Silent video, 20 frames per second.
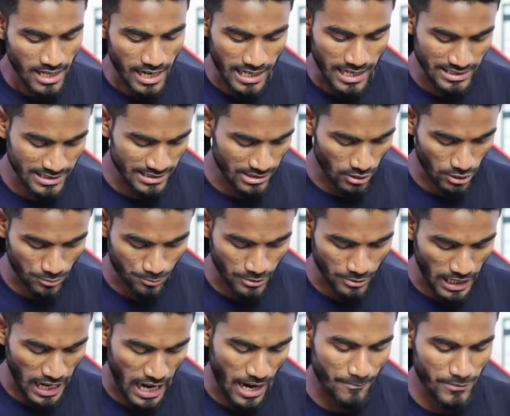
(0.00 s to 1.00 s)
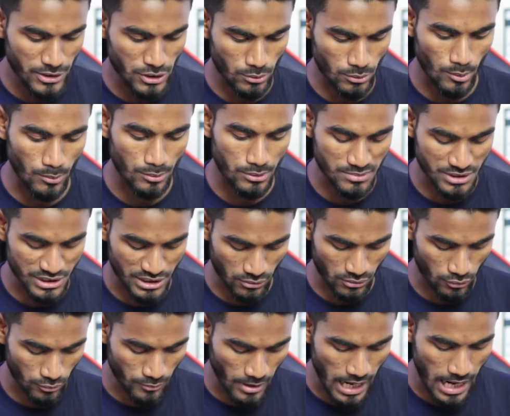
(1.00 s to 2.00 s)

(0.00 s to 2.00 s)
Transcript: হাতে নেওয়ার পর আমরা সর্বপ্রথম যেটা করব